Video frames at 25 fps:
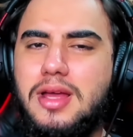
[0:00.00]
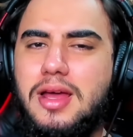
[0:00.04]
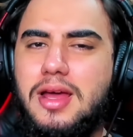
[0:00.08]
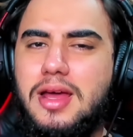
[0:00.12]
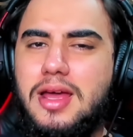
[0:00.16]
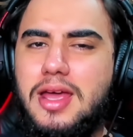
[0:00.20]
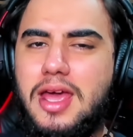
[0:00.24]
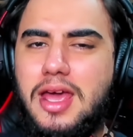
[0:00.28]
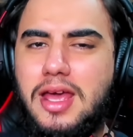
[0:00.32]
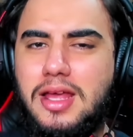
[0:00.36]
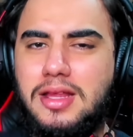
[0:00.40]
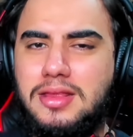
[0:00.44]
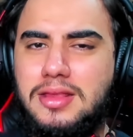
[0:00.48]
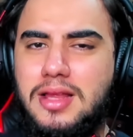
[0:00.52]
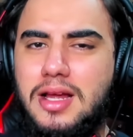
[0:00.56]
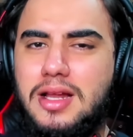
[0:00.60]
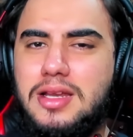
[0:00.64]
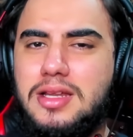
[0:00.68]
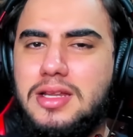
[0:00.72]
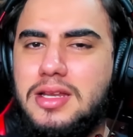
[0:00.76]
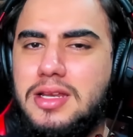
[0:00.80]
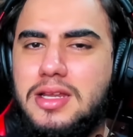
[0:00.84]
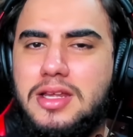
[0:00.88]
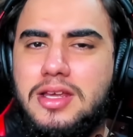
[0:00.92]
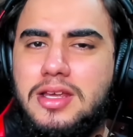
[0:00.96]
Eita,
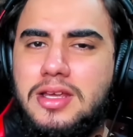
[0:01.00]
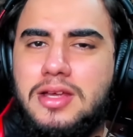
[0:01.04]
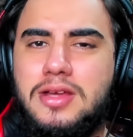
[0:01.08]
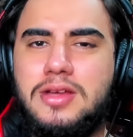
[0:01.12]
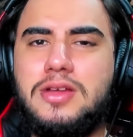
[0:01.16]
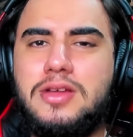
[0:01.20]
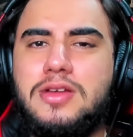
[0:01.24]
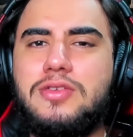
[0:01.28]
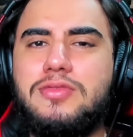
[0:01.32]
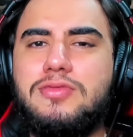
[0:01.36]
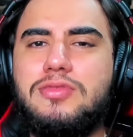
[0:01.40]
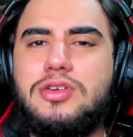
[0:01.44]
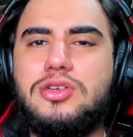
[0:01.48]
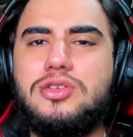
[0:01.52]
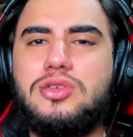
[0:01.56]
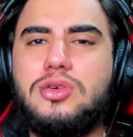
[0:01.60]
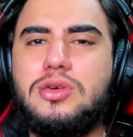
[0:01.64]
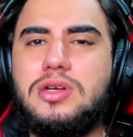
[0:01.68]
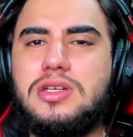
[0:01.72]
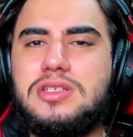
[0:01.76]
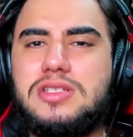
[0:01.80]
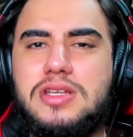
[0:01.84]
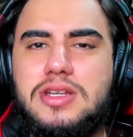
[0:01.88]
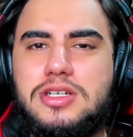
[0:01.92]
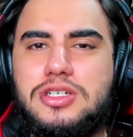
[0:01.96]
Lili fechou
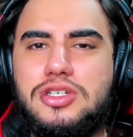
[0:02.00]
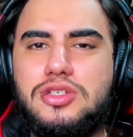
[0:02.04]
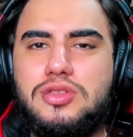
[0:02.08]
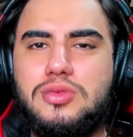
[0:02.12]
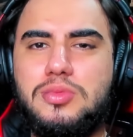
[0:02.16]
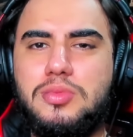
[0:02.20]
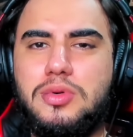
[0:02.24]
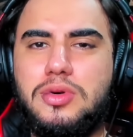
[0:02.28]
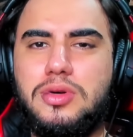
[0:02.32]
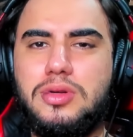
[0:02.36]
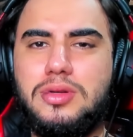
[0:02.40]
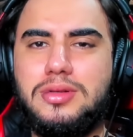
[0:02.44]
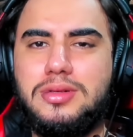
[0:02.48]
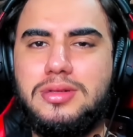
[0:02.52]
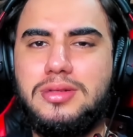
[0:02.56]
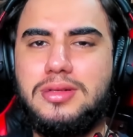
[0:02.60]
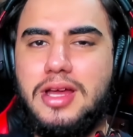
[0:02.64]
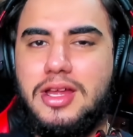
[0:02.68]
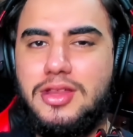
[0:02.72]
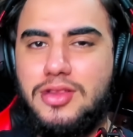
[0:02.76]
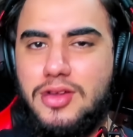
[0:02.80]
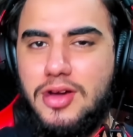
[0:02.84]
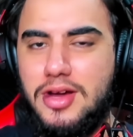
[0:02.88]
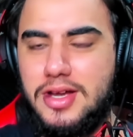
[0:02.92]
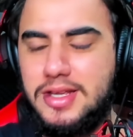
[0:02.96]
com a cereja do bolo.
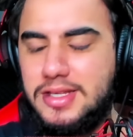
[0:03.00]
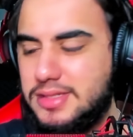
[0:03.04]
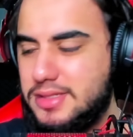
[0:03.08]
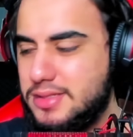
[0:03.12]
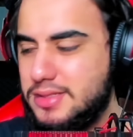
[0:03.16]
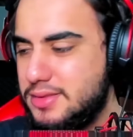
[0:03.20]
É nós.